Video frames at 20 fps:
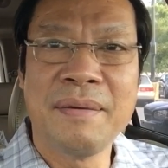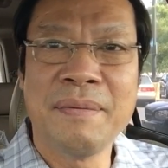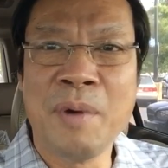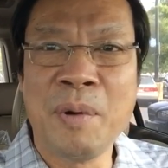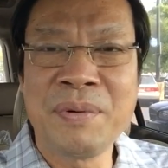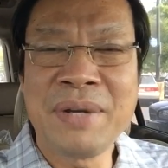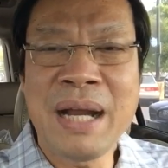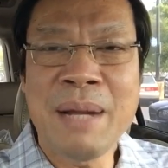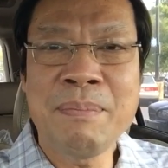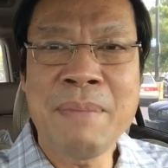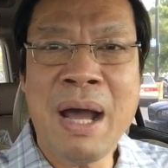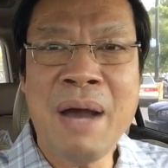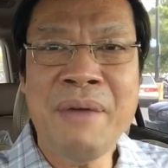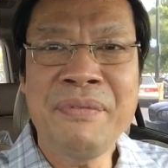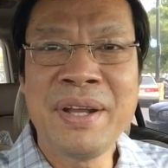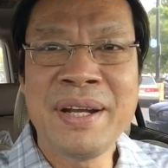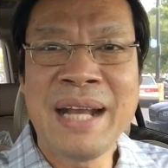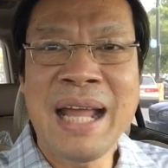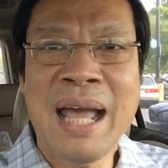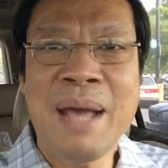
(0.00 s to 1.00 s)
một trang báo
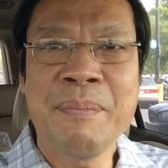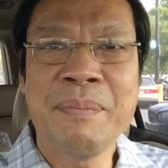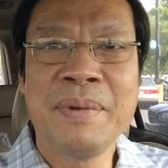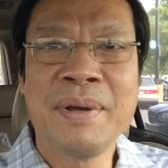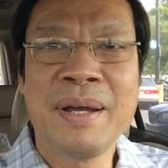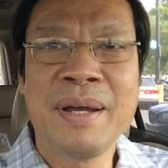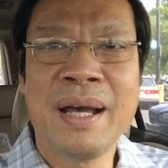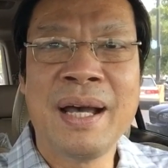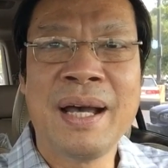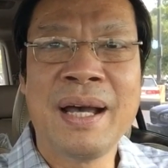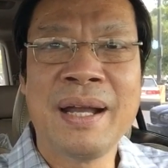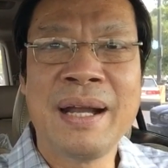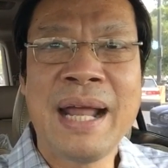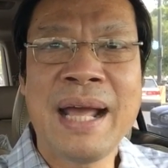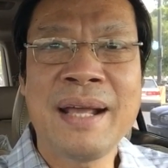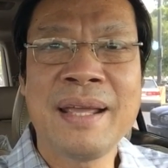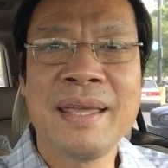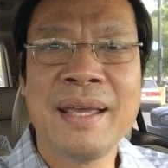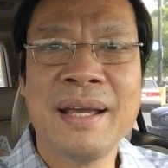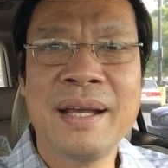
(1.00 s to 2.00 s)
Việt Nam à,
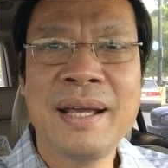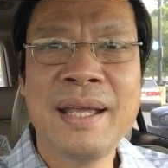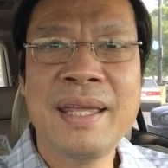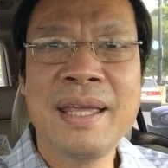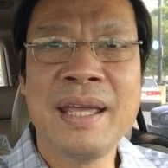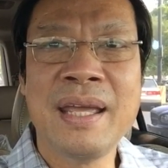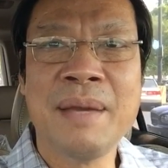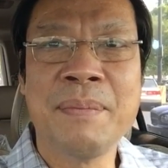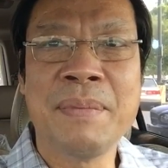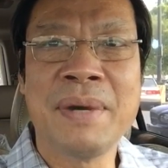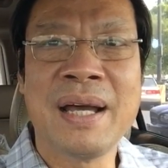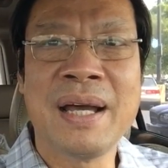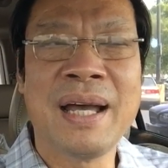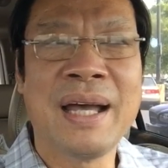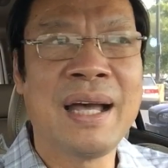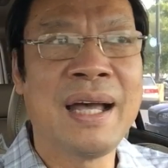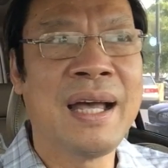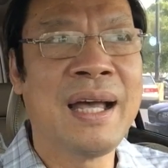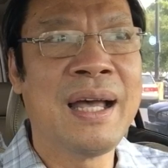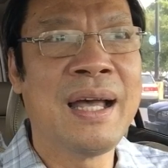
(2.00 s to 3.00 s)
đăng những cái gì
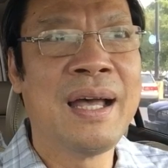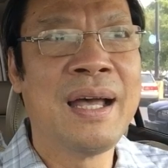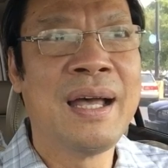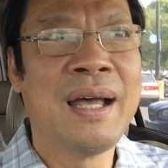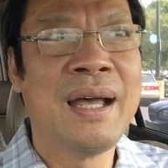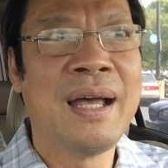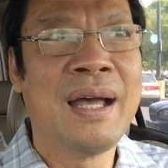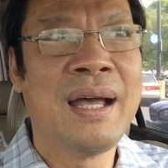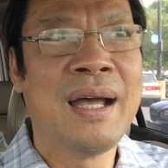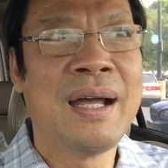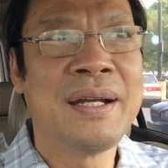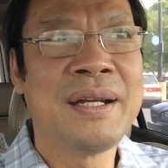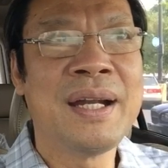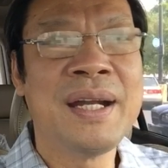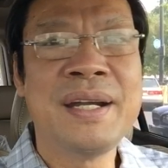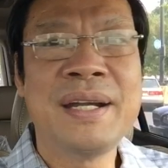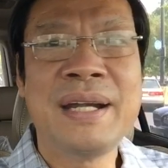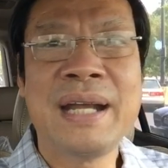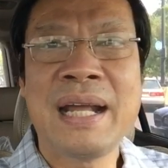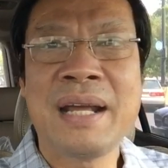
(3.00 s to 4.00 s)
mà
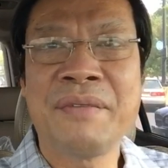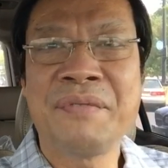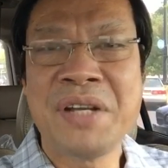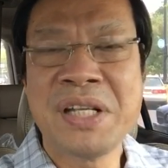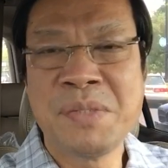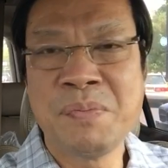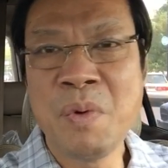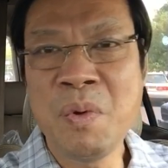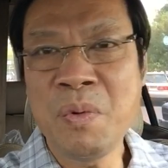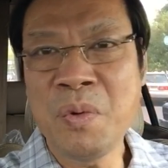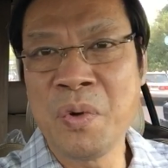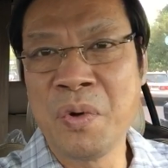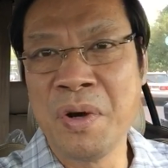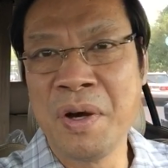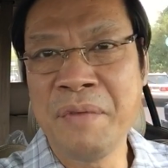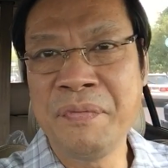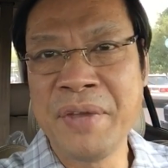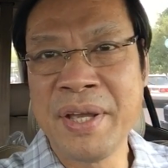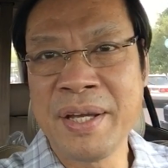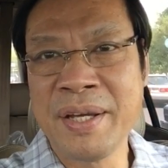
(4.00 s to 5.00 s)
trên trang Facebook
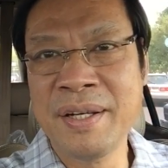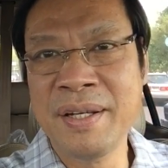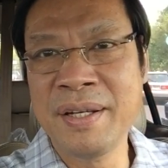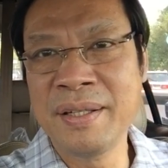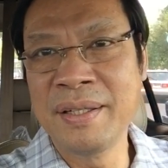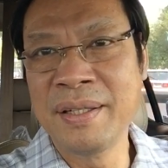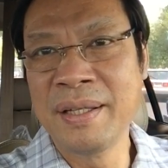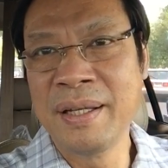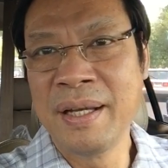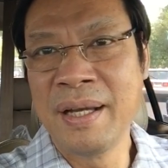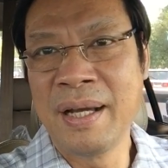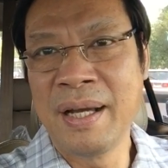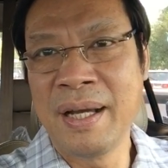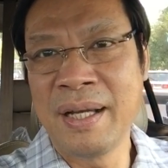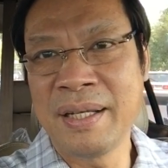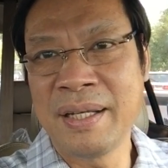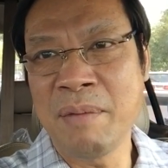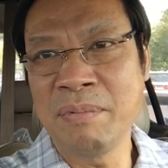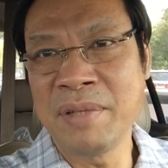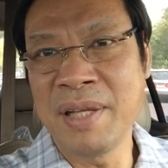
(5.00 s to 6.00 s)
của Việt Hương
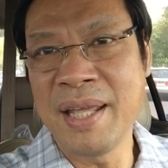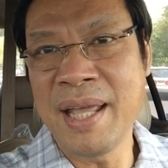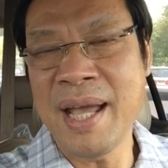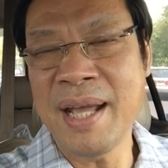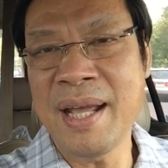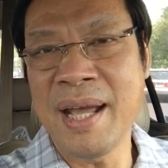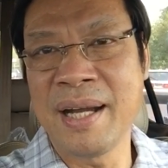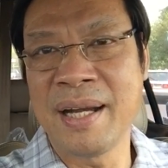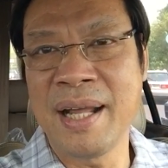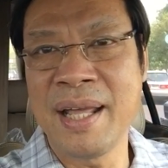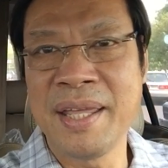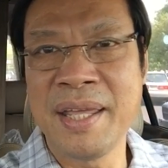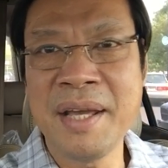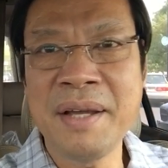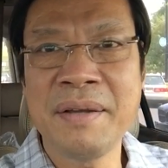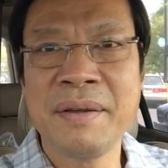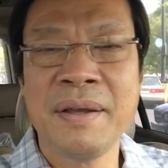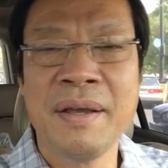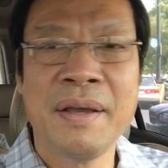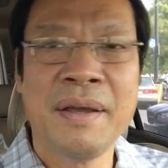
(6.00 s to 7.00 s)
à, trong thời gian gần đây nhất